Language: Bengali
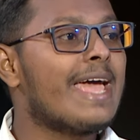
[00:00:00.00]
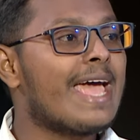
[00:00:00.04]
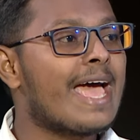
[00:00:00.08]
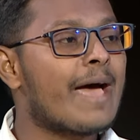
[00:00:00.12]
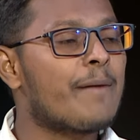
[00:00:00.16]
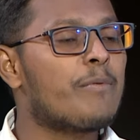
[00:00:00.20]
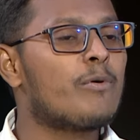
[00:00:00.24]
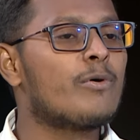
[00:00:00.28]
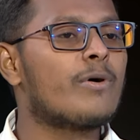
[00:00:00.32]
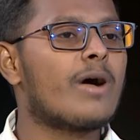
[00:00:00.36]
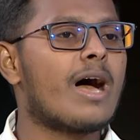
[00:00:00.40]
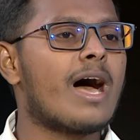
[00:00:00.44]

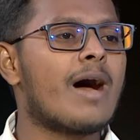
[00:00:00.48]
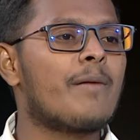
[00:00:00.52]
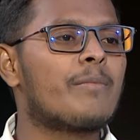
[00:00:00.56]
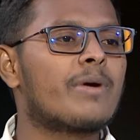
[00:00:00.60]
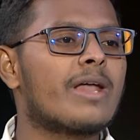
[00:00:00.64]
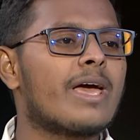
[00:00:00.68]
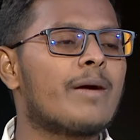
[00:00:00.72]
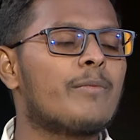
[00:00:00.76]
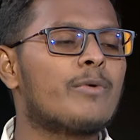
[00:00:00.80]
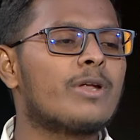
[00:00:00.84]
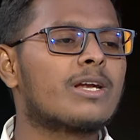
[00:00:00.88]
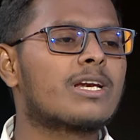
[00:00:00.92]
এবং আমরা
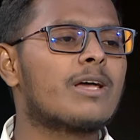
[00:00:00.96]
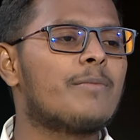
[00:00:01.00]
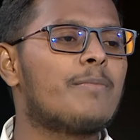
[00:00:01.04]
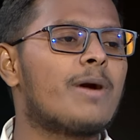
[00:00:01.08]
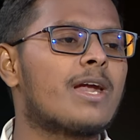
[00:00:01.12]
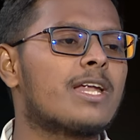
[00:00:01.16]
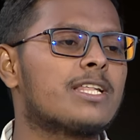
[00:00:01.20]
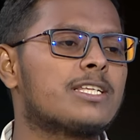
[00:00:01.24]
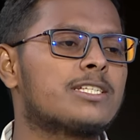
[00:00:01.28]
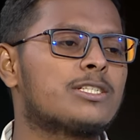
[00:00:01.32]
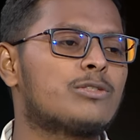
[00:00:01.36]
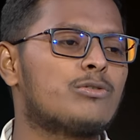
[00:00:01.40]
এমন একটা
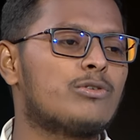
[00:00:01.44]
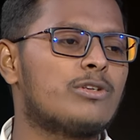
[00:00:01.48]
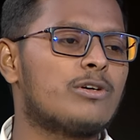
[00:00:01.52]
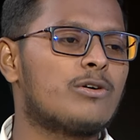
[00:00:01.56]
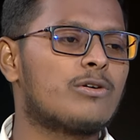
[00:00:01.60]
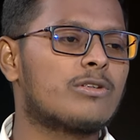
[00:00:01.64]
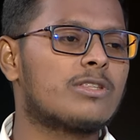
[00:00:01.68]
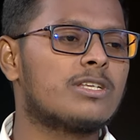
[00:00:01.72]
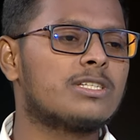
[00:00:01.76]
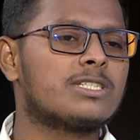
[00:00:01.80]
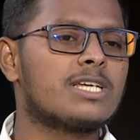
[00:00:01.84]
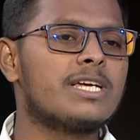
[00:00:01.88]
বাংলাদেশ তৈরি
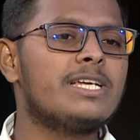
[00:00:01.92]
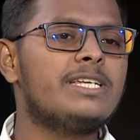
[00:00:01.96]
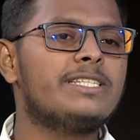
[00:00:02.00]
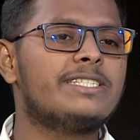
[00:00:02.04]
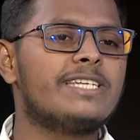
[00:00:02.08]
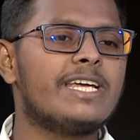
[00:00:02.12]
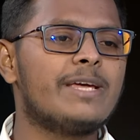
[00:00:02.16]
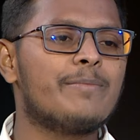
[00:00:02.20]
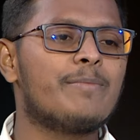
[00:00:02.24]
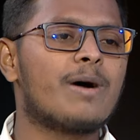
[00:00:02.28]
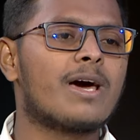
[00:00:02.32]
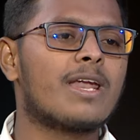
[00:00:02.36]
করতে চাই
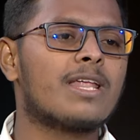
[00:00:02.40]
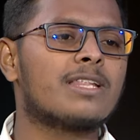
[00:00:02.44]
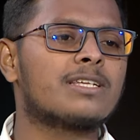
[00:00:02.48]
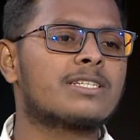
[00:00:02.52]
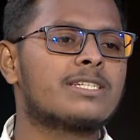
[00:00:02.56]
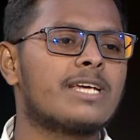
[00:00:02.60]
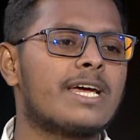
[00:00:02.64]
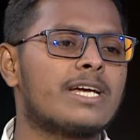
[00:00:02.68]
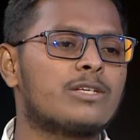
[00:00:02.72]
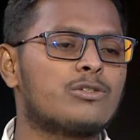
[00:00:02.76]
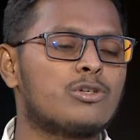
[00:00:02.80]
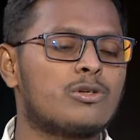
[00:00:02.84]
যেই
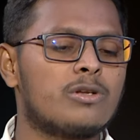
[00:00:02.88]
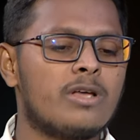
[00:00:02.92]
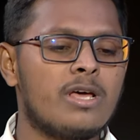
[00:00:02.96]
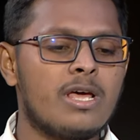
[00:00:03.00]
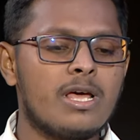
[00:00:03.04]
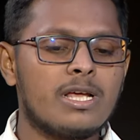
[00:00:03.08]
বাংলাদেশে একজন